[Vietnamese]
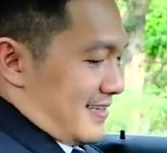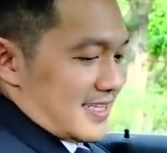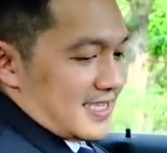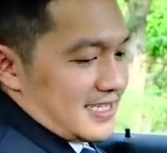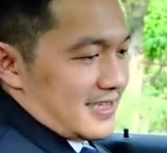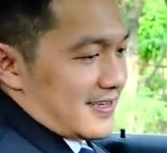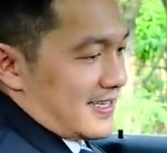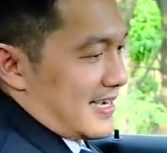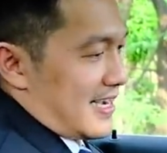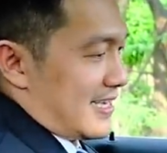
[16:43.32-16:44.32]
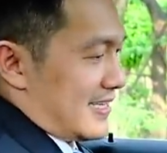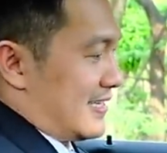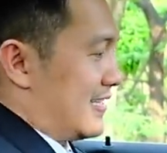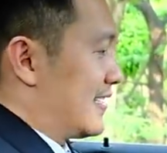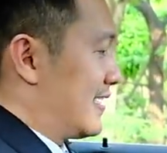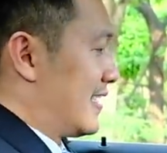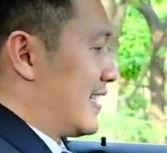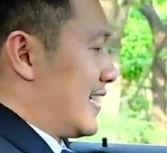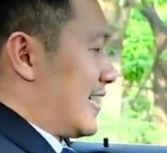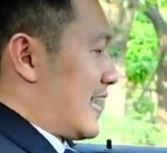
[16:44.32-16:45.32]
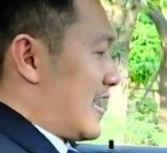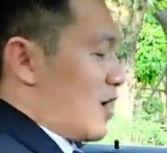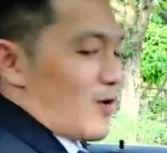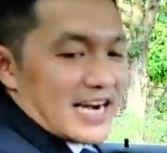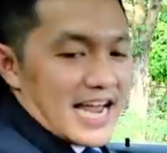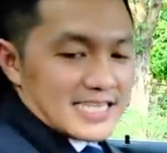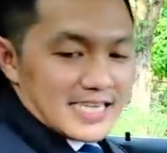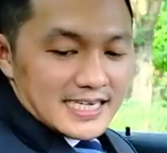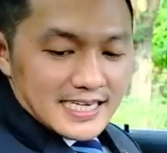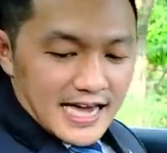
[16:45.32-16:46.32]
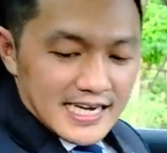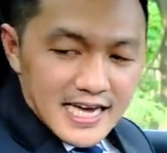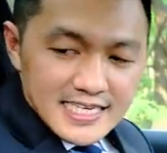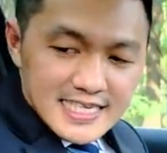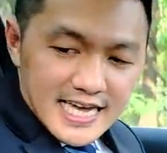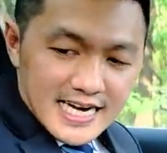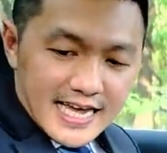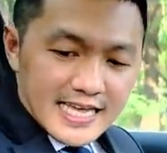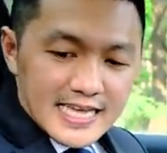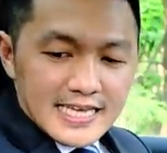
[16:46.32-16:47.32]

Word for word: rất là thích rồi ha à, ngoài ra thì cái ghế xe này